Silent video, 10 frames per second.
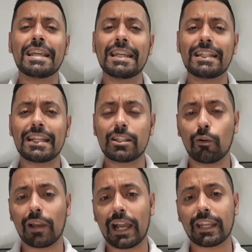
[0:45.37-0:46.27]
e dê
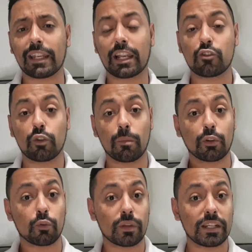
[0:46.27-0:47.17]
seu like que ajuda
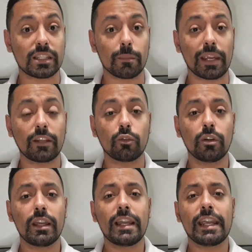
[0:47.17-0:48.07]
muito no crescimento